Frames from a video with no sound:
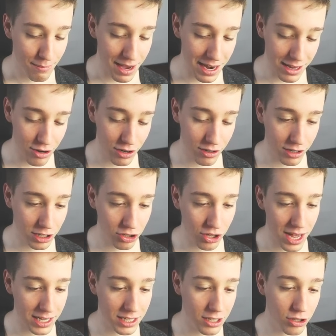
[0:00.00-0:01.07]
Vale, yo creo que esto
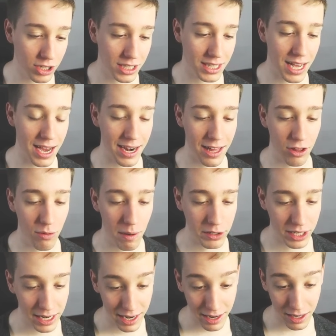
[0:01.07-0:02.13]
ya, chicos, está ganado
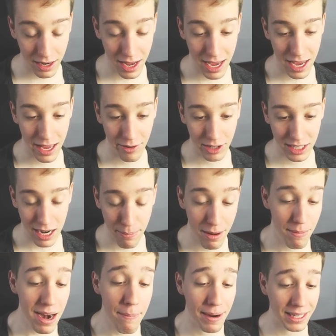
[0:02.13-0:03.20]
Vamos a ganar eh, nuestra
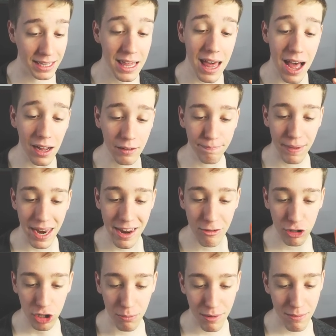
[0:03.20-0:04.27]
primera partida, ¿vale?
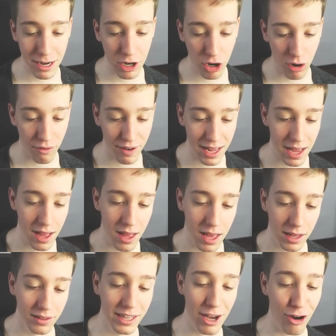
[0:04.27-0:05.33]
Nuestro primer cofre
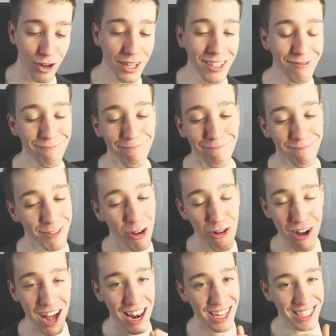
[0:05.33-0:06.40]
de hoy
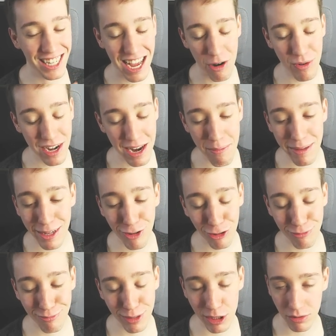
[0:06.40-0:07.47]
Ojalá sea un
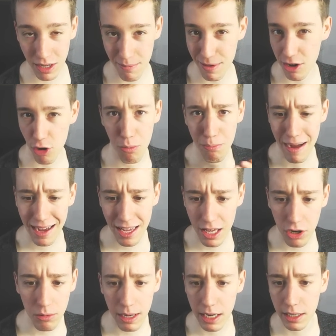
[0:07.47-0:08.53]
épico Bueno, un épico, un
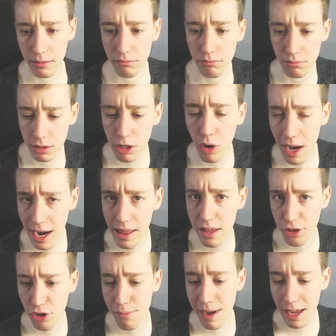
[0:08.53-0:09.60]
mágico, ¿vale? Y ojalá
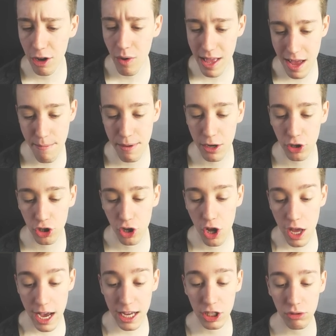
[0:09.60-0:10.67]
dentro del mágico haya épicos
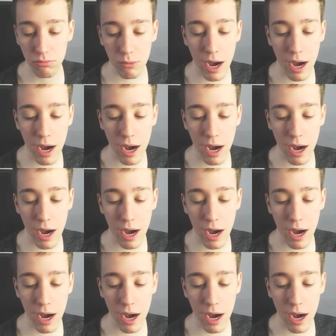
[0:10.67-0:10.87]
Es,